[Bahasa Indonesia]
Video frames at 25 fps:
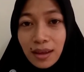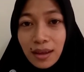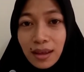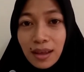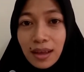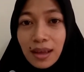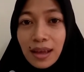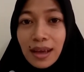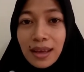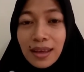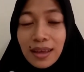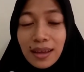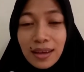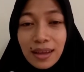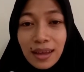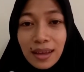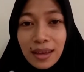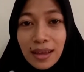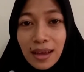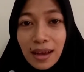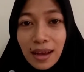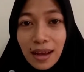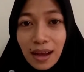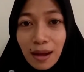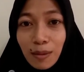hingga akhirnya
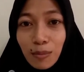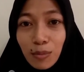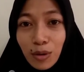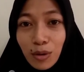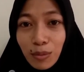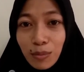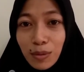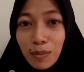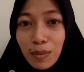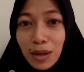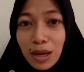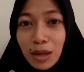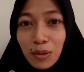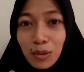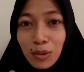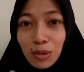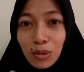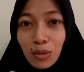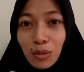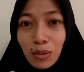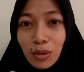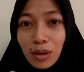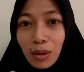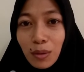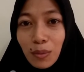dia kabur memilih
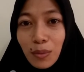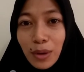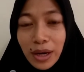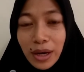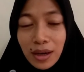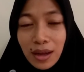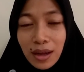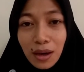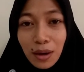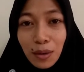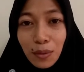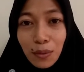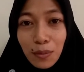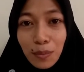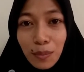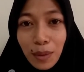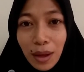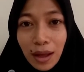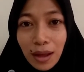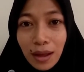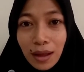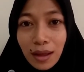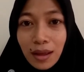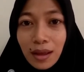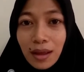untuk keluar dari rumah